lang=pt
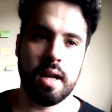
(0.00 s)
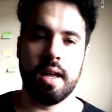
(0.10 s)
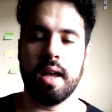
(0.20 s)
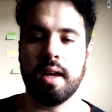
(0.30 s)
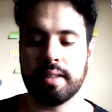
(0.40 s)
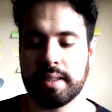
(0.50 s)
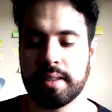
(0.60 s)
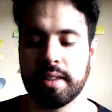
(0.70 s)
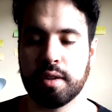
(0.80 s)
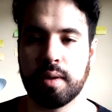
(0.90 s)
é essas
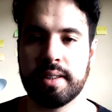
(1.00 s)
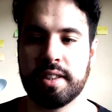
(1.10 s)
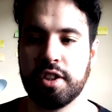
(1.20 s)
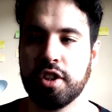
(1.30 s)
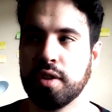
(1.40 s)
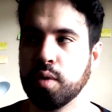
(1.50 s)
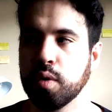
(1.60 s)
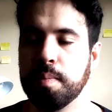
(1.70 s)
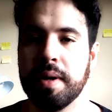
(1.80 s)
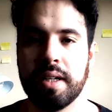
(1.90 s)
questões assim de
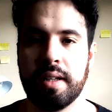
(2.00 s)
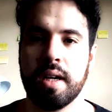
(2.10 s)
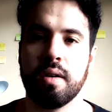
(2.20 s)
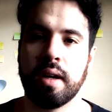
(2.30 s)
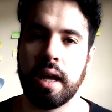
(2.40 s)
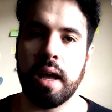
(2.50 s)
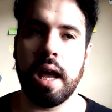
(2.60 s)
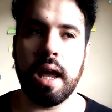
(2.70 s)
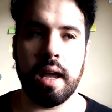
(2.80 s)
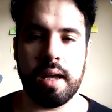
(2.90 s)
tu perder
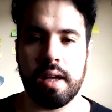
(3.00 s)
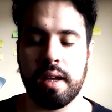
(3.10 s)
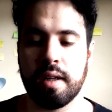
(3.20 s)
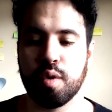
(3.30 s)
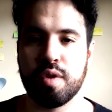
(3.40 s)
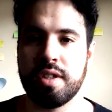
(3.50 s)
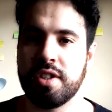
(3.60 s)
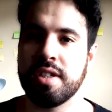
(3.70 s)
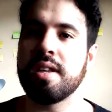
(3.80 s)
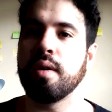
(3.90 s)
alguém e tu
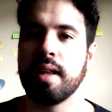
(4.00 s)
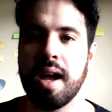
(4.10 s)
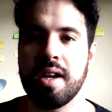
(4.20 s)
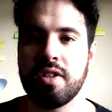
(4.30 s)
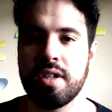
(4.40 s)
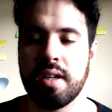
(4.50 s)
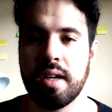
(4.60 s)
sentir saudade.